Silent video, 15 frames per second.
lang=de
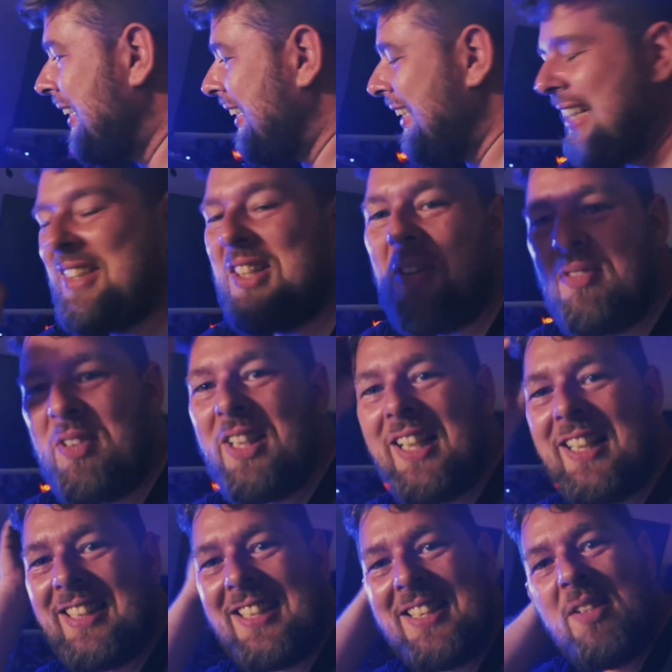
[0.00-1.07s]
Jetzt hoffe ich
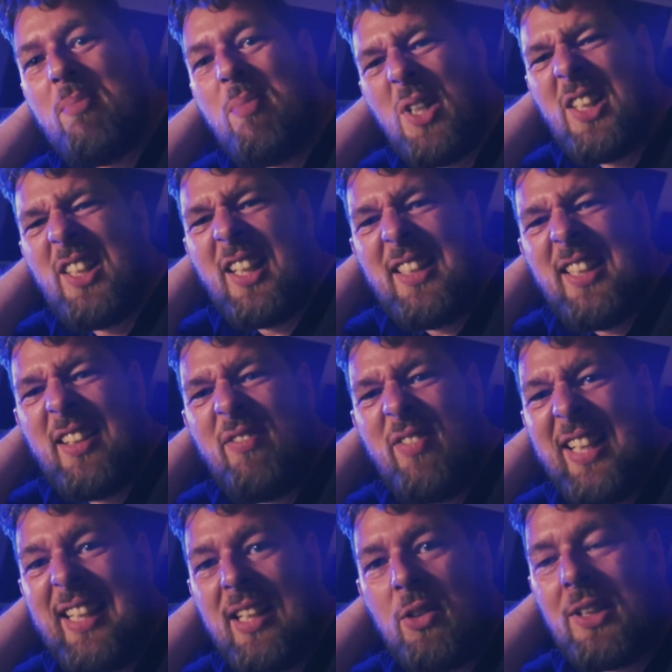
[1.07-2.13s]
halt, dass die Mücken dann ihren
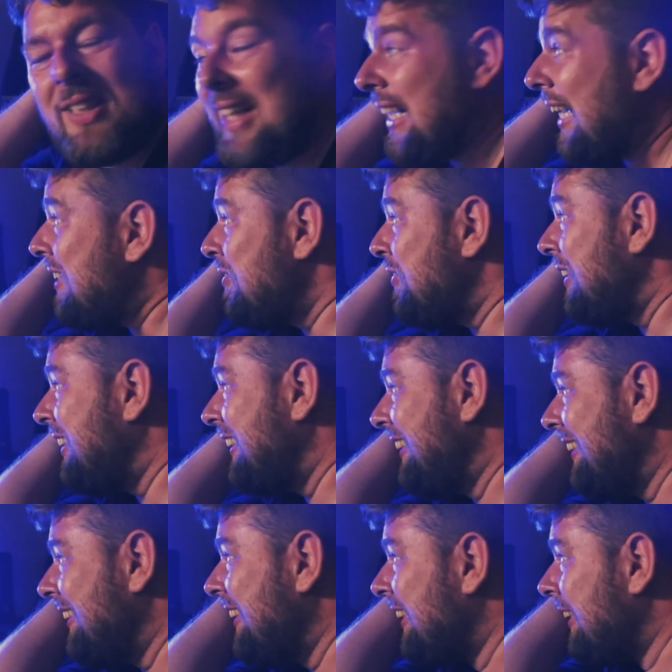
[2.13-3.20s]
Weg auch da
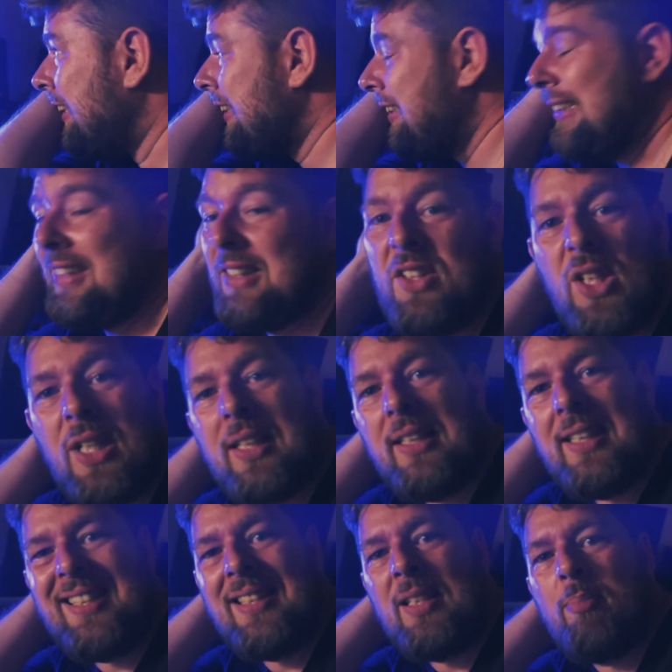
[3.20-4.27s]
reinfinden. Äh, noch hat
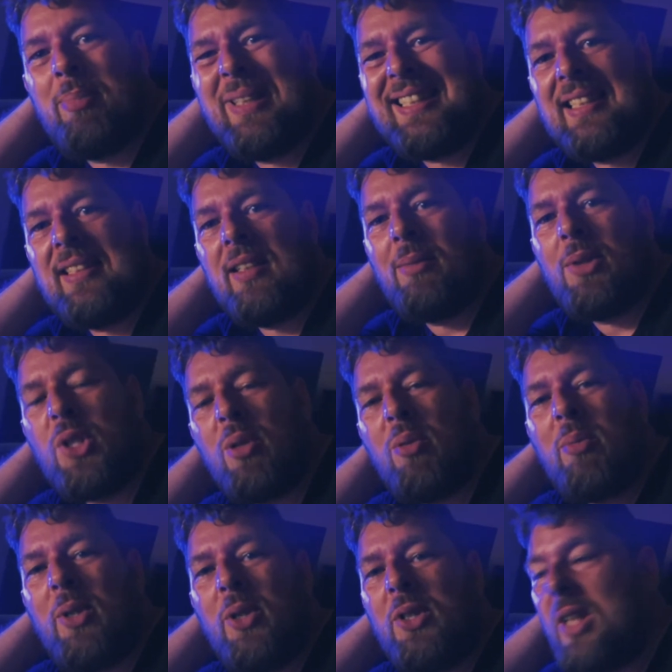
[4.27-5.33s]
nichts gebitzelt, aber schauen
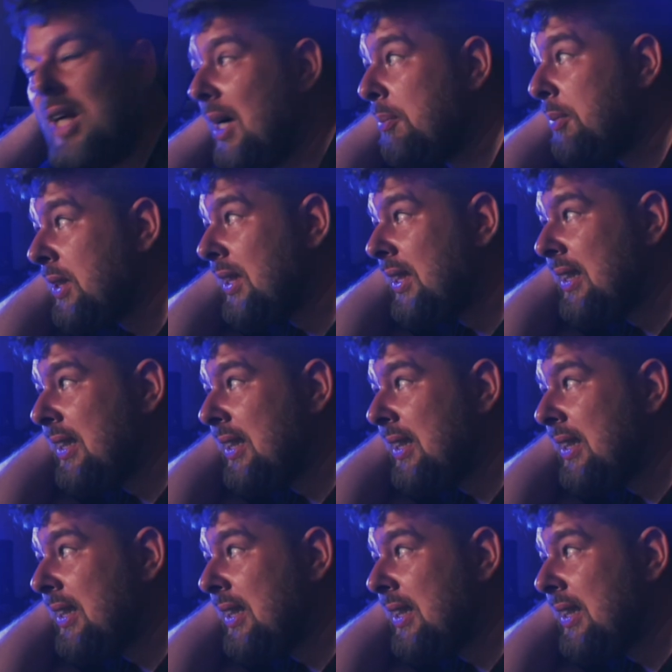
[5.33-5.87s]
wir mal heute Abend.